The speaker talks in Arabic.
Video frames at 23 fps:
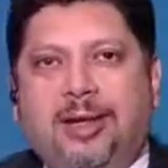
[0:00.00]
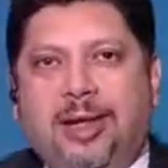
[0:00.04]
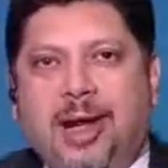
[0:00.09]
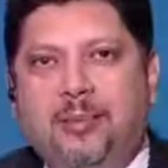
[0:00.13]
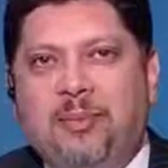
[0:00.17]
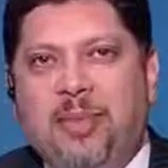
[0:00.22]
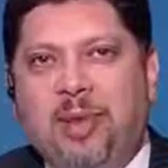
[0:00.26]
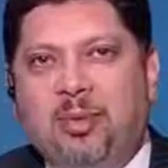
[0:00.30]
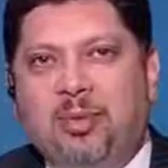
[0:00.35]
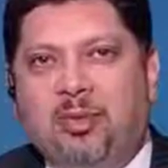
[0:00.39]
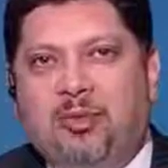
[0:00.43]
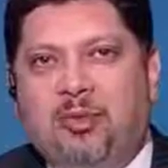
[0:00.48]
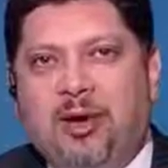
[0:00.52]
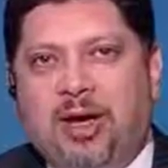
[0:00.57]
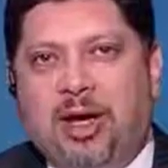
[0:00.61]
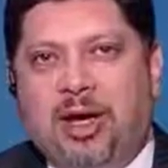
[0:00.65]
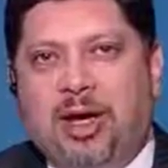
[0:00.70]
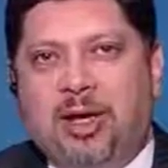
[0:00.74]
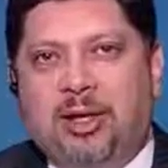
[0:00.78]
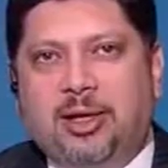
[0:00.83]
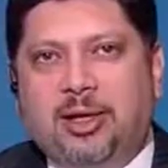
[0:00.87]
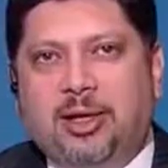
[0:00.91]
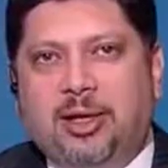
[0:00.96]
كم
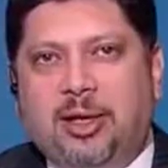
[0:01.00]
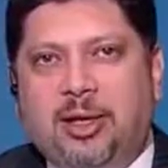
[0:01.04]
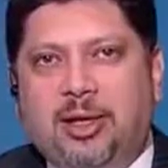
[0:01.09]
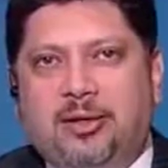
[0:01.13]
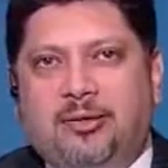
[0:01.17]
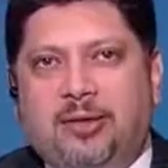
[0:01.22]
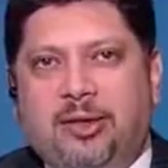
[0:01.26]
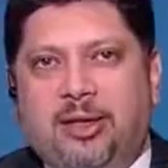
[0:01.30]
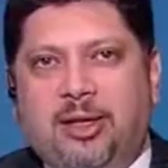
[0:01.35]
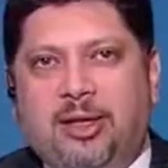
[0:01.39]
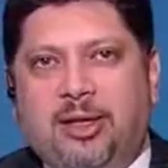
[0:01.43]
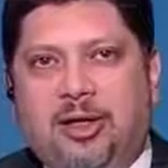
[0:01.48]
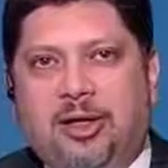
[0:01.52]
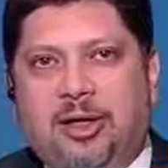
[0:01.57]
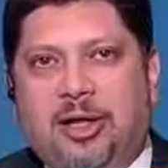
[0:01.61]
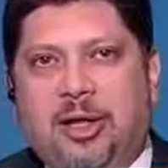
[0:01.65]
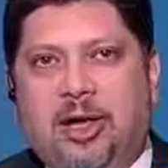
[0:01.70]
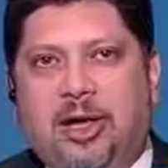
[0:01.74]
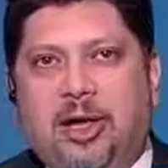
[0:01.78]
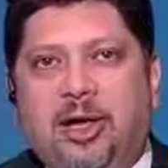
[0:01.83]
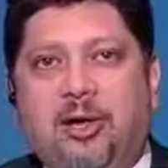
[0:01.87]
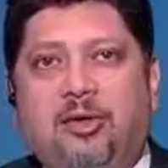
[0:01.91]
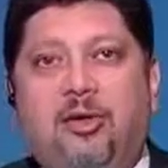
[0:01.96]
المفاجآت اللي احنا
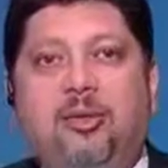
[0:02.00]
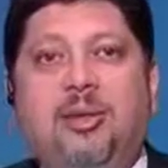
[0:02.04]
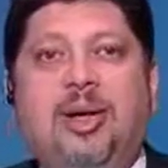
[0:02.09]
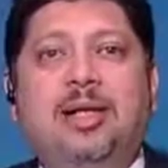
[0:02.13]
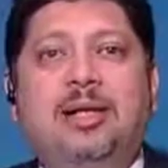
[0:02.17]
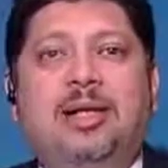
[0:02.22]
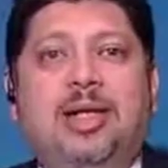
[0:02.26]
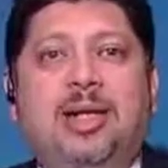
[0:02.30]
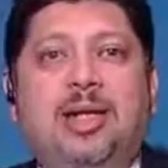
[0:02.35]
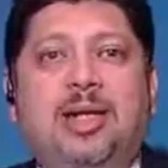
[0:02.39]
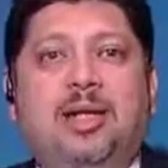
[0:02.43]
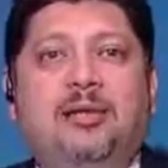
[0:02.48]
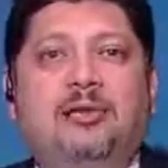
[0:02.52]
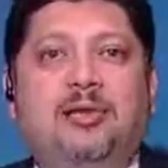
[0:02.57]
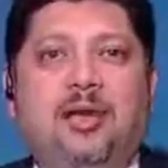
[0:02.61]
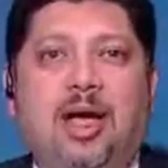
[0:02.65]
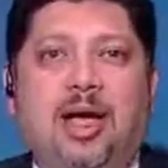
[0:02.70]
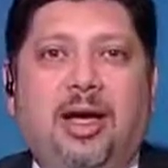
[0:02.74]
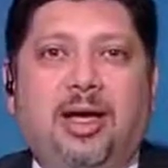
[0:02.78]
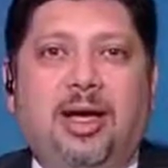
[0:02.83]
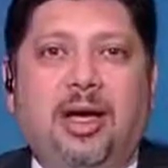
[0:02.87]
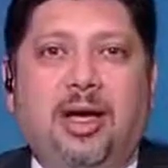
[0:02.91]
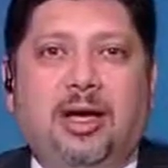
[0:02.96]
فجرناها وما زالت في
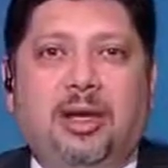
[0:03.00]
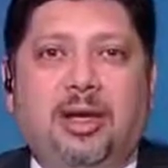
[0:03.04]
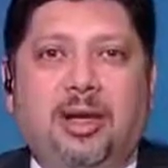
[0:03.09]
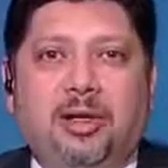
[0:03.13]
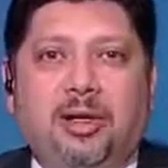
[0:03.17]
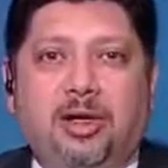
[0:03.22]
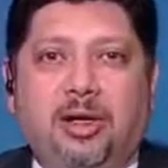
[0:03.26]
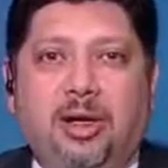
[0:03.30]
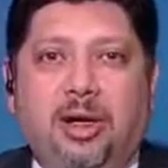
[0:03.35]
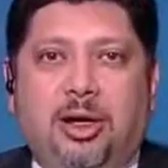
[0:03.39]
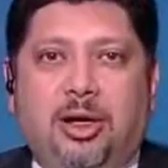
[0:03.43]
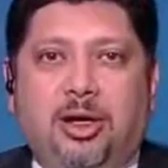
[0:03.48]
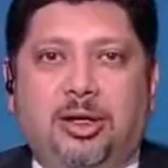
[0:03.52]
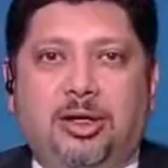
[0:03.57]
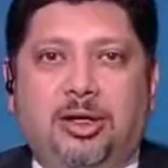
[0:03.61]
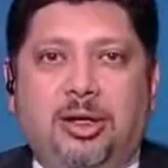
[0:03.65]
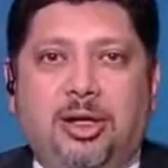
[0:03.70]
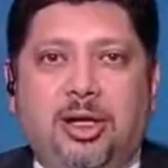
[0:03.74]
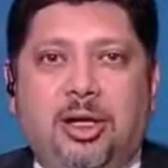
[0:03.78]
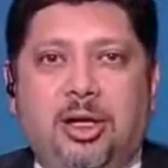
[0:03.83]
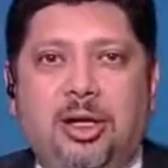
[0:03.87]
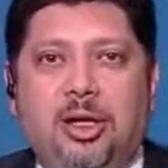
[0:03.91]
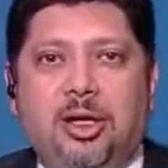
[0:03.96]
حاجة إلى
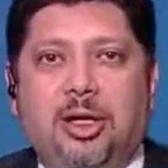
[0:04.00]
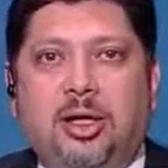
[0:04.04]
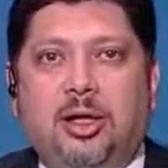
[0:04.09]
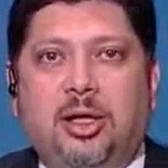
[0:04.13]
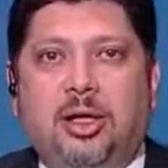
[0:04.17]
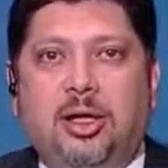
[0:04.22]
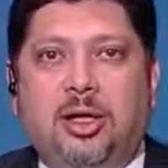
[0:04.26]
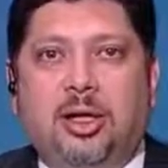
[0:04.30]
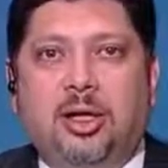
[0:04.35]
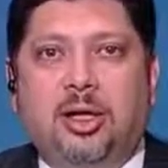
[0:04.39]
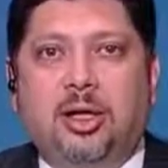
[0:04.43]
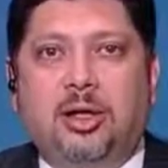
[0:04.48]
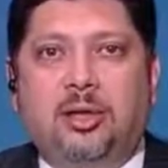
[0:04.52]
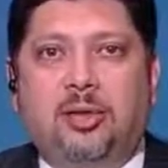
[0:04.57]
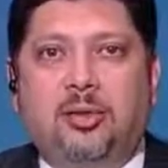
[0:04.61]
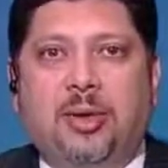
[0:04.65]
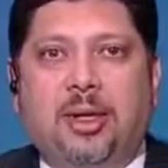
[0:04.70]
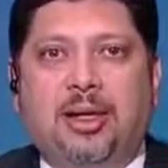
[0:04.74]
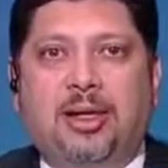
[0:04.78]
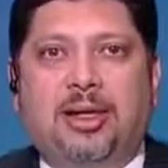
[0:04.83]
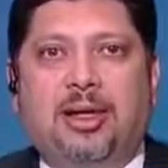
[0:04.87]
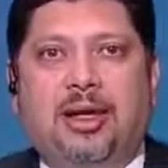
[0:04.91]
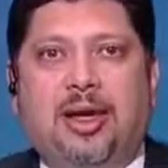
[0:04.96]
نقاش آه،
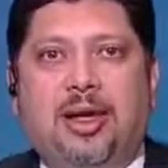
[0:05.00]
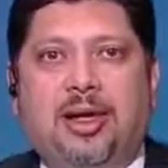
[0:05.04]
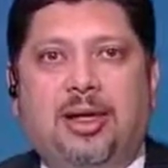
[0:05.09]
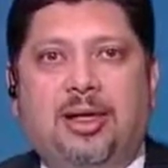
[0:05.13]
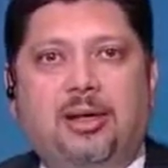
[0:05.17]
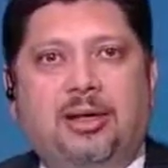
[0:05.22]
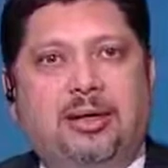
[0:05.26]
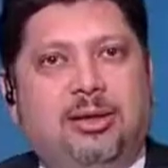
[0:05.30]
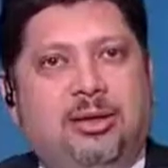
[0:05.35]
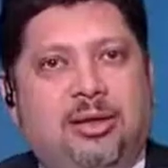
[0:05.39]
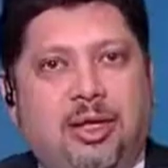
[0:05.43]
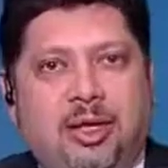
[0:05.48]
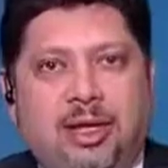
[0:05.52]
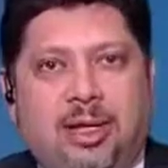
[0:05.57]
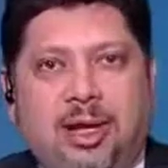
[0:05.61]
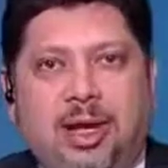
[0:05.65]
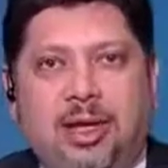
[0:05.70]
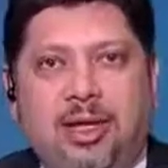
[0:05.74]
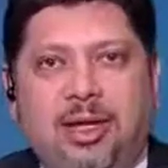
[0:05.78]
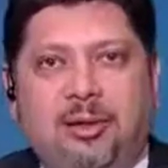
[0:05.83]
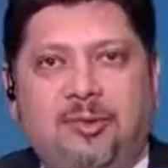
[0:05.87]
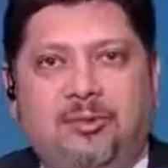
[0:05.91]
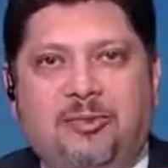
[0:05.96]
ولجان
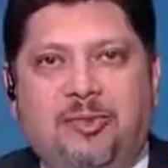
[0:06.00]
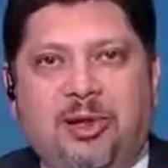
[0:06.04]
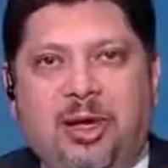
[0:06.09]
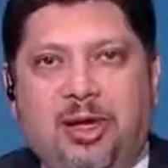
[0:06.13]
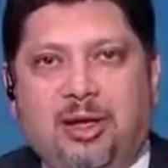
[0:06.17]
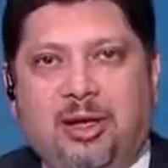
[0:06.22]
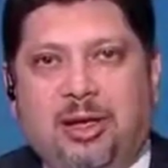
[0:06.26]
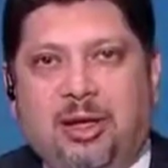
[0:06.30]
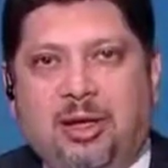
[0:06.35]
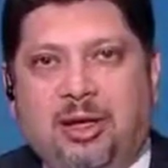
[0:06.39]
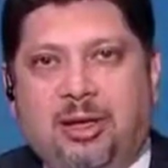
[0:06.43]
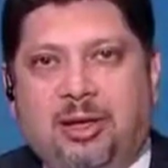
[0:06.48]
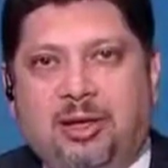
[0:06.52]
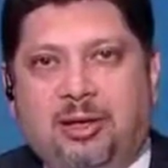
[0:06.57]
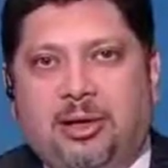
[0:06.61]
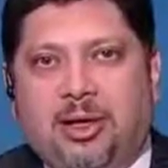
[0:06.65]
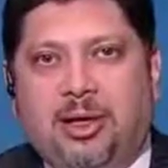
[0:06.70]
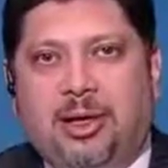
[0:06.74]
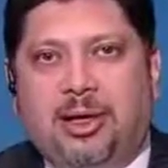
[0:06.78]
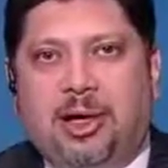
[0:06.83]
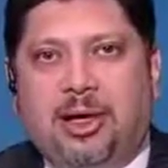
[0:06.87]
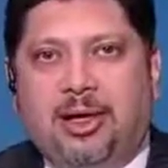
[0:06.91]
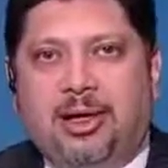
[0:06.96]
تتكلم في هذه
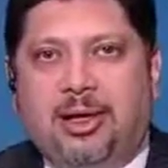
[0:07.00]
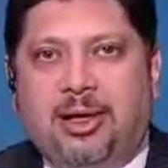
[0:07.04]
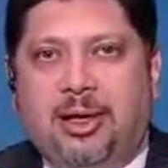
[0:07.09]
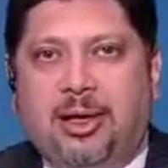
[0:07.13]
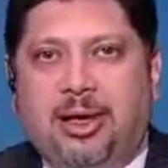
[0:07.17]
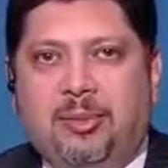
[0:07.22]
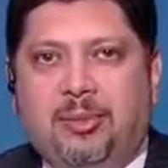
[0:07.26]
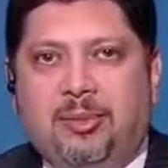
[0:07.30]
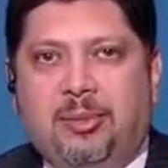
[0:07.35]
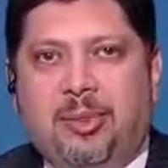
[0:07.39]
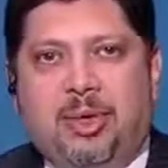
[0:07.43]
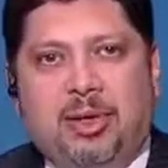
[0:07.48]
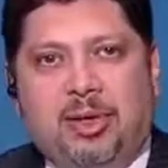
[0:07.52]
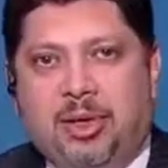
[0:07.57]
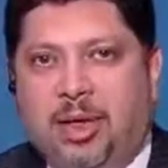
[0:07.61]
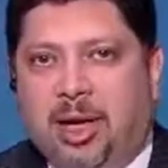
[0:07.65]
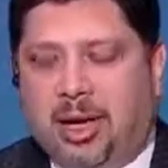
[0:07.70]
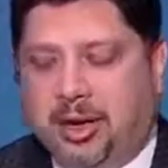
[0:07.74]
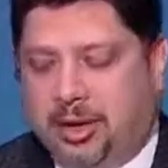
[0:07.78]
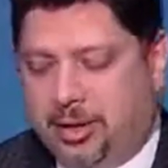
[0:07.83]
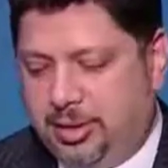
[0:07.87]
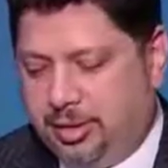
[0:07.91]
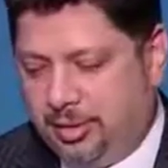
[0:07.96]
القضايا لأنها
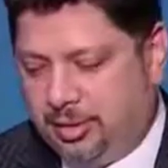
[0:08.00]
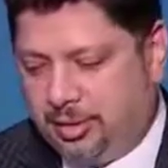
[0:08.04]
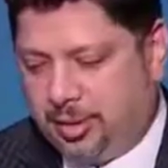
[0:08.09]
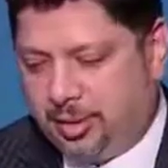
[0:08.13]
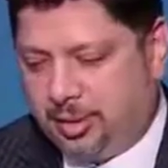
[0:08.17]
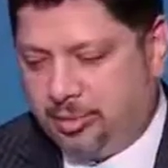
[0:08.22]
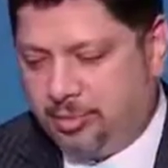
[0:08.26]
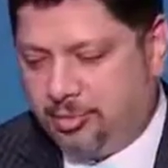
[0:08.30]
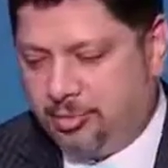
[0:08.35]
يعني